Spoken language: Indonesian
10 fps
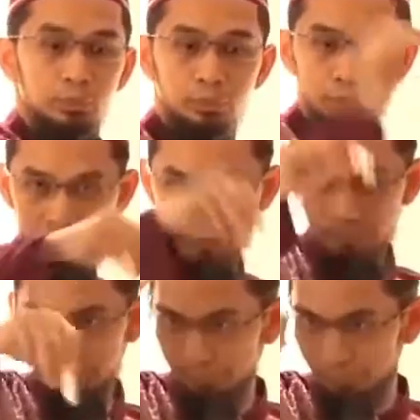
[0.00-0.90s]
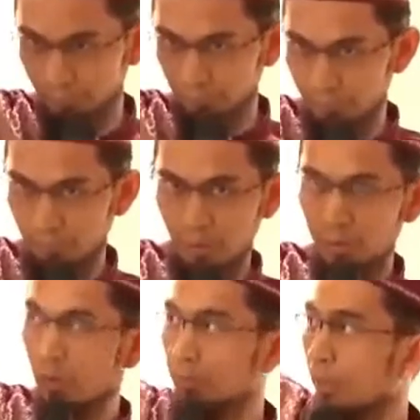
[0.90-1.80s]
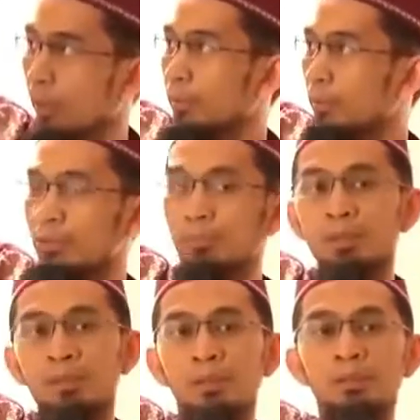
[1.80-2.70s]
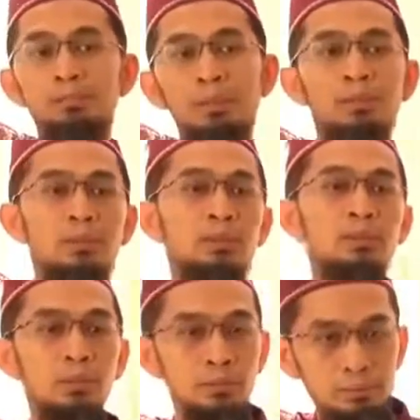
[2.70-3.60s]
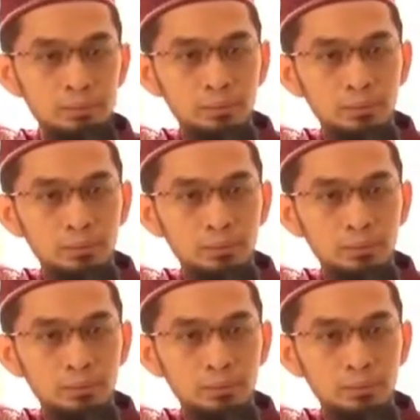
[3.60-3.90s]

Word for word: Ibu tulis, tempelkan di samping dinding tempat kita tidur itu.